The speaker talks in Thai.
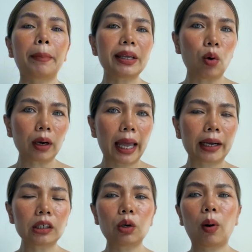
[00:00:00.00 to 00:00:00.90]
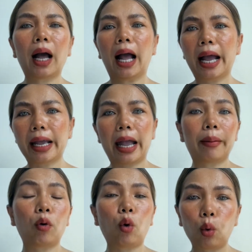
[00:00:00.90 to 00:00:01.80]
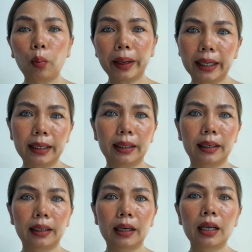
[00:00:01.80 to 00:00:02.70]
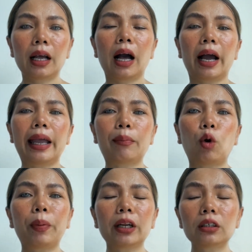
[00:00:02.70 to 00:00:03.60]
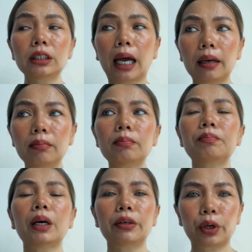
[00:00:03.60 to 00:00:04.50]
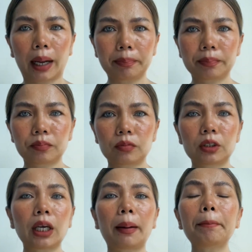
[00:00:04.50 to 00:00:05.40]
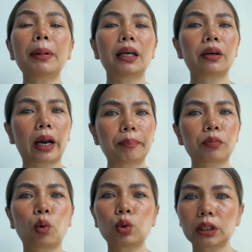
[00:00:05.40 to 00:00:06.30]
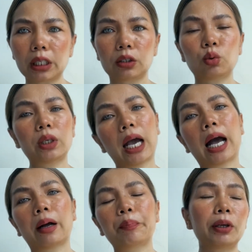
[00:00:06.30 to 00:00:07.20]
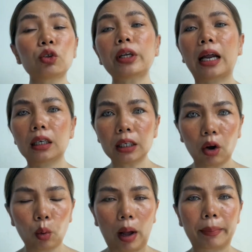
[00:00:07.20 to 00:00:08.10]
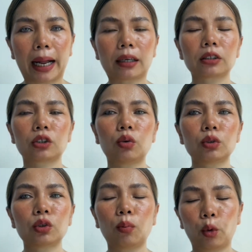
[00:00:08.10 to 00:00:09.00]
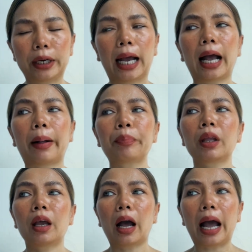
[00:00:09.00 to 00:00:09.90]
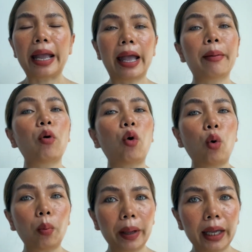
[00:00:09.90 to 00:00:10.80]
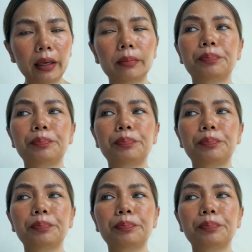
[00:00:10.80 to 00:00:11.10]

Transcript: ประโยคแรกก็คือว่า I am open I am open ก็คือฉันเปิดรับฉันเปิดรับทุกสิ่งทุกอย่างพี่ยกตัวอย่างเรื่องของความรักสมมตินะคะ I am open